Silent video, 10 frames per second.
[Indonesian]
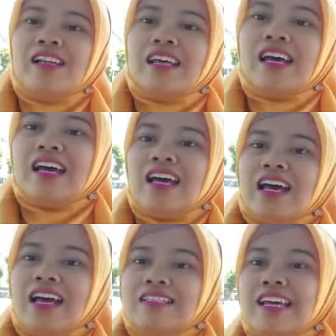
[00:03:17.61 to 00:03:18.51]
Nah,
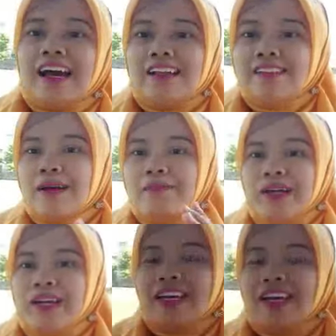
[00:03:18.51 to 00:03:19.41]
jangan
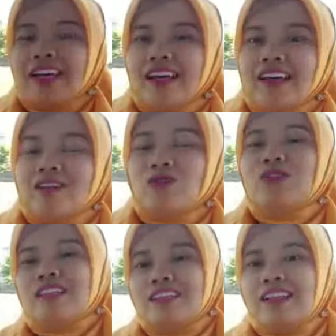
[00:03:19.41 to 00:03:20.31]
sampai
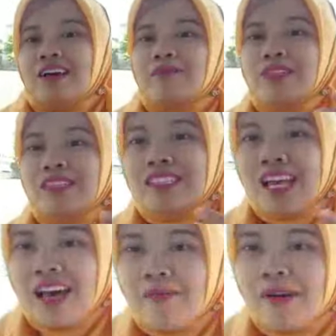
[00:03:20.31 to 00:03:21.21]
sudah tidak
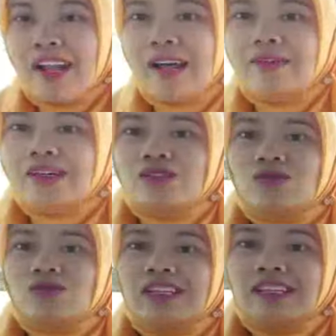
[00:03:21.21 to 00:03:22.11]
bisa mengalami
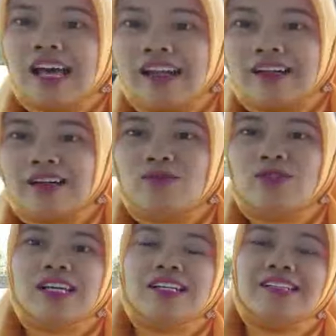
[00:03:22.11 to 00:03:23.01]
kesulitan,
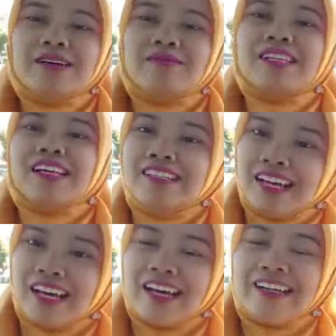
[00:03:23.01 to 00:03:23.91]
kemudian diam
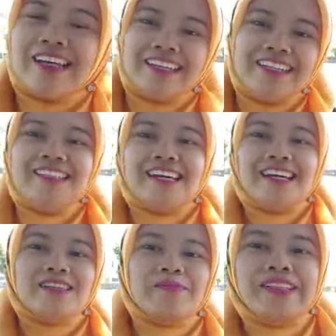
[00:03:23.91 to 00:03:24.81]
saja. Nah, ini
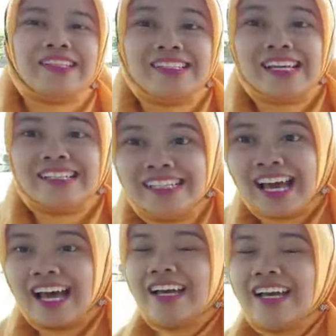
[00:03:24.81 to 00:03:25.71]
jangan sampai terjadi
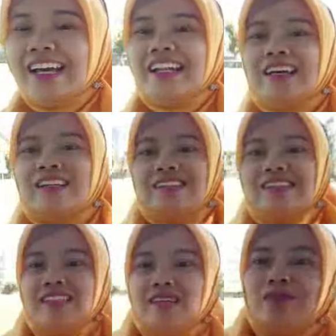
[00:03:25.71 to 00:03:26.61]
ya. Nah, di
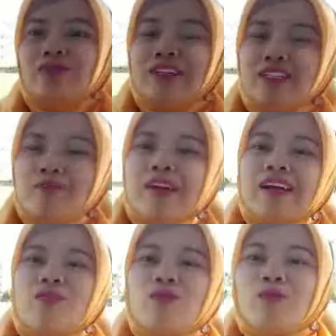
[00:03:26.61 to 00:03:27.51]
sini Bu Weni
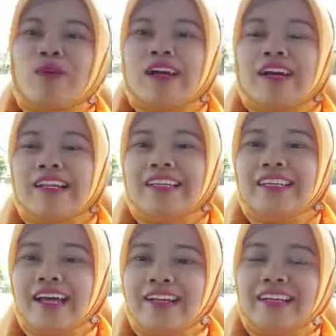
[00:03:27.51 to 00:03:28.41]
sebagai guru BK
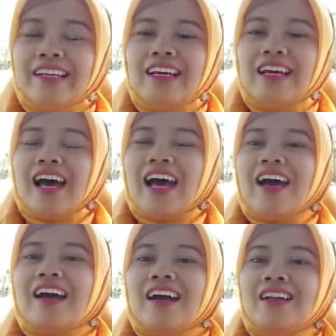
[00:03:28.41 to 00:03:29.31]
kalian
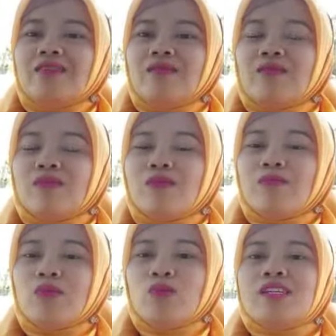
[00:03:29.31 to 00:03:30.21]
akan
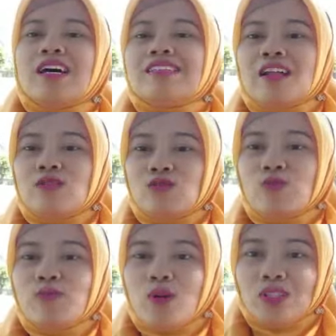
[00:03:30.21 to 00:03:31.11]
berusaha selalu
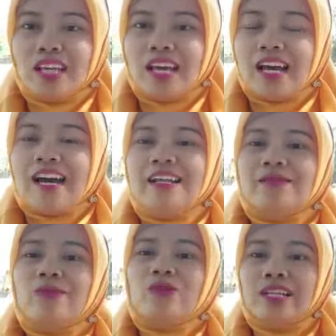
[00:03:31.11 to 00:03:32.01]
support ya.
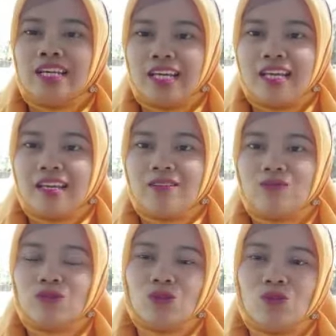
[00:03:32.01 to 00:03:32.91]
Kalian boleh
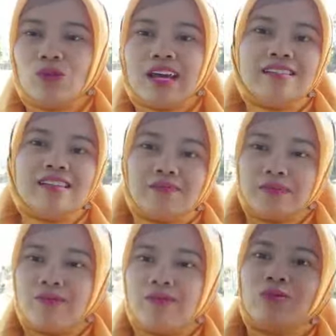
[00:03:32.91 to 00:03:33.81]
untuk WA
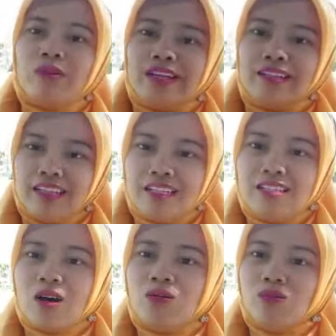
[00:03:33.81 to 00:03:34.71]
Japri Bu Weni.
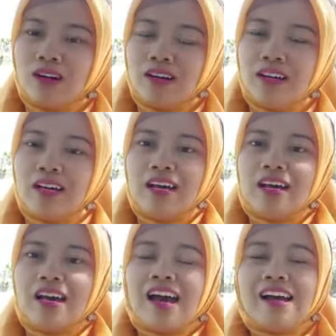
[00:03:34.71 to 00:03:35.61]
Insya Allah
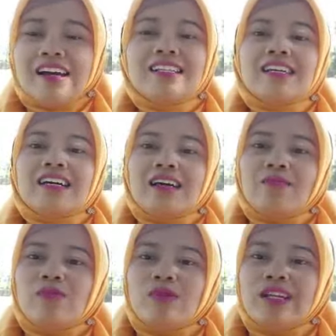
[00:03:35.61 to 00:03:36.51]
akan
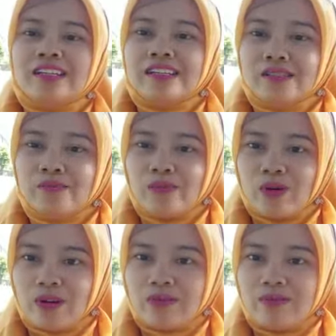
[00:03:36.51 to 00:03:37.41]
segera Bu Weni
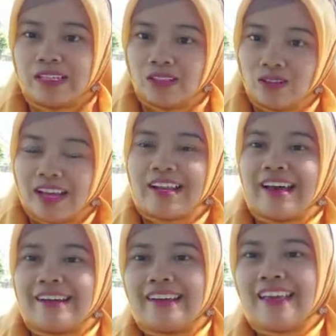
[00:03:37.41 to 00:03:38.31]
respon. Begitu ya
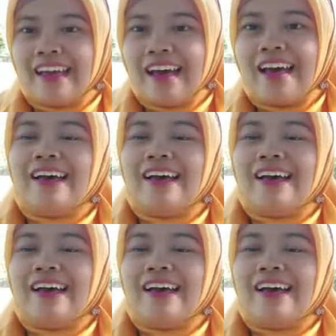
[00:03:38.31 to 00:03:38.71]
anak-anak ya.